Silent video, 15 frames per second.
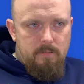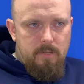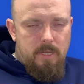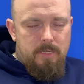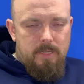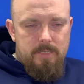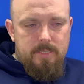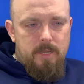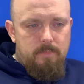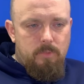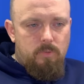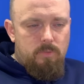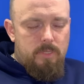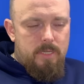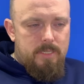Она
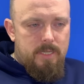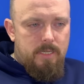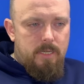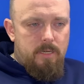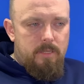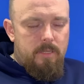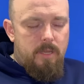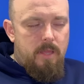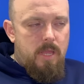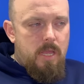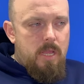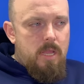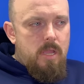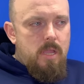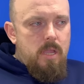замкнутая, закрыта.
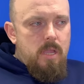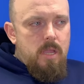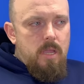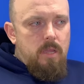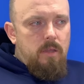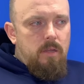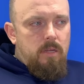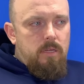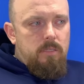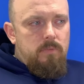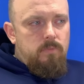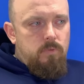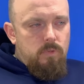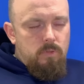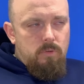
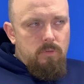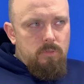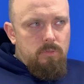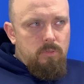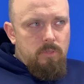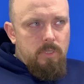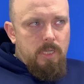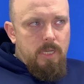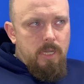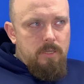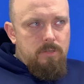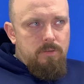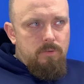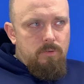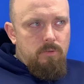Двухконтурный
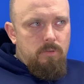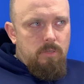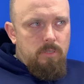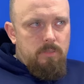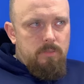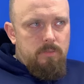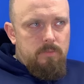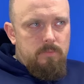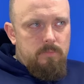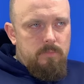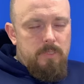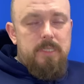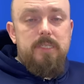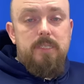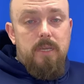котел,
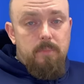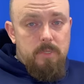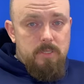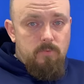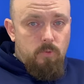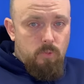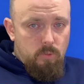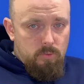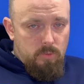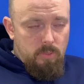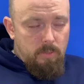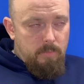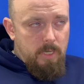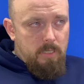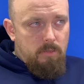система с
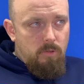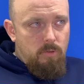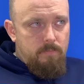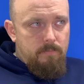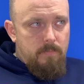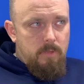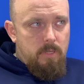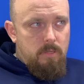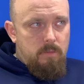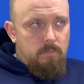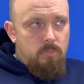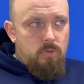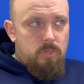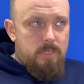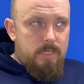двухконтурным котлом,
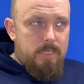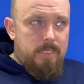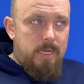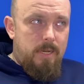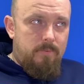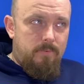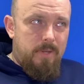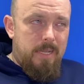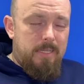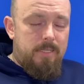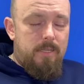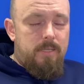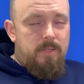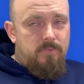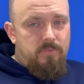можно заливать
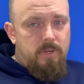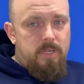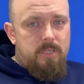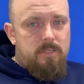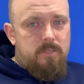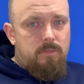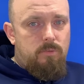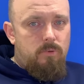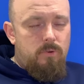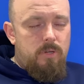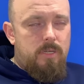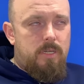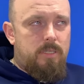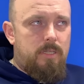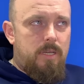антифриз
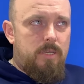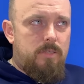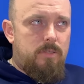только на